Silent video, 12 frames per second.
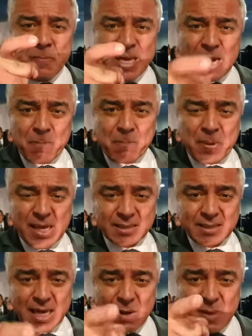pela
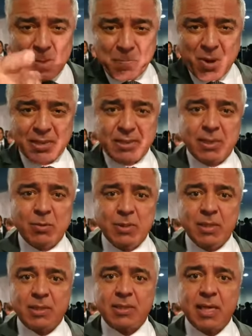prisão após
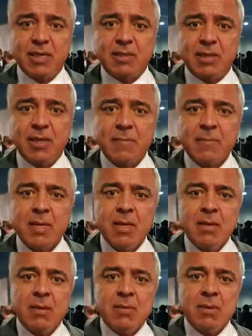segunda instância?
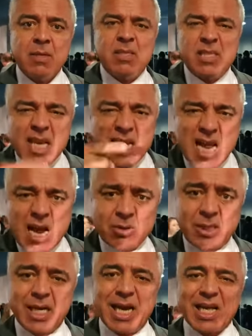Se não,
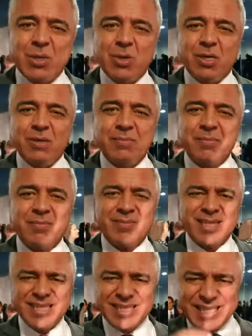senador,
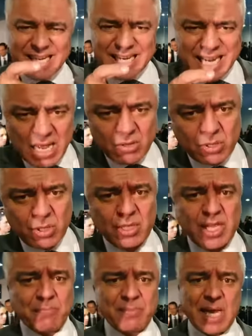se não, senhor
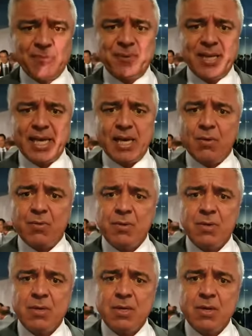deputado federal,
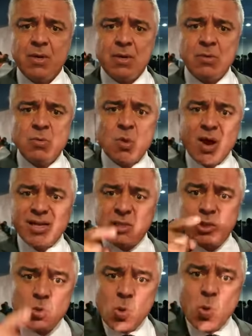
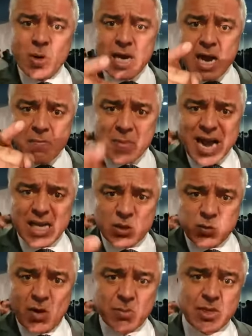nós nunca
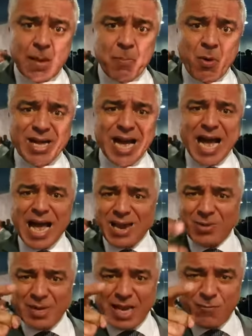mais vamos
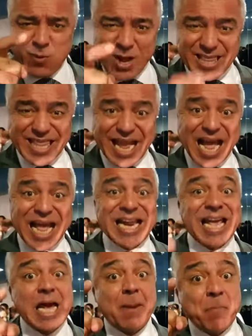apoiá-lo, nem votar,
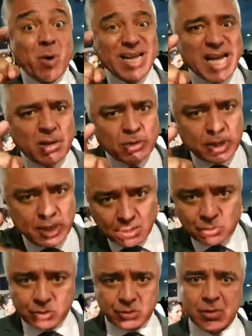nem apoiar os
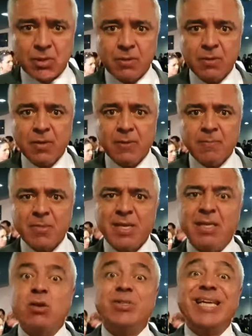seus.
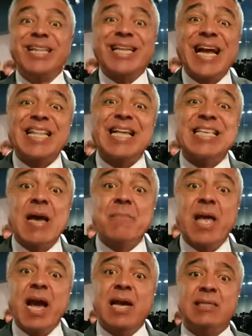Não se trata de
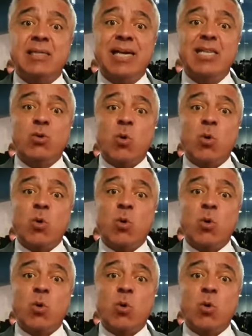ameaça, é de